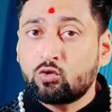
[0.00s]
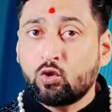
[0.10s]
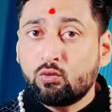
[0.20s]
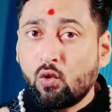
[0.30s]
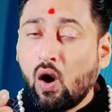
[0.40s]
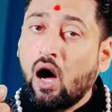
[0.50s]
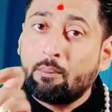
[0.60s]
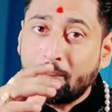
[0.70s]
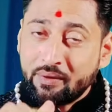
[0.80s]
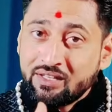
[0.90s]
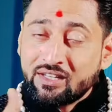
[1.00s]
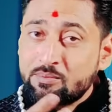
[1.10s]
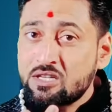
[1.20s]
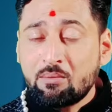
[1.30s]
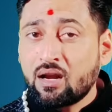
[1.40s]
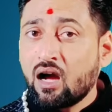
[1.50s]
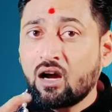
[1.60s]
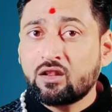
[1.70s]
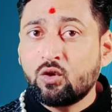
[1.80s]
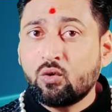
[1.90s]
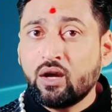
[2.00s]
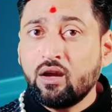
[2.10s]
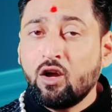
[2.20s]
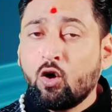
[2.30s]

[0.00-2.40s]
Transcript: तो वो आप अपनी तरफ से मना कर दोगे